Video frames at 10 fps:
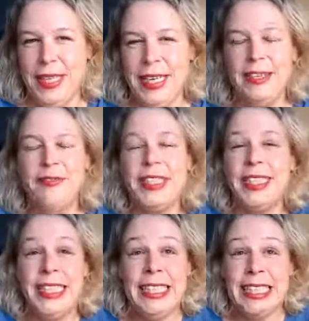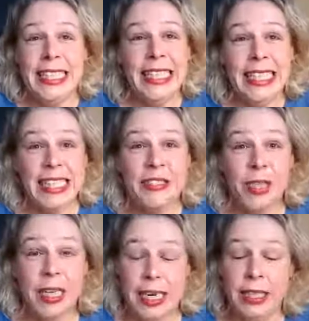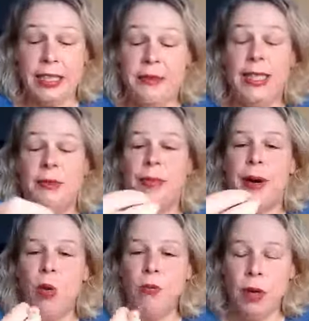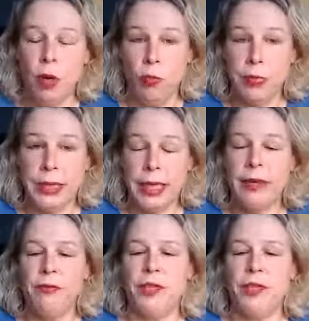dann wird sich dieses Kind erst, ja, das wird den Baum umdrehen,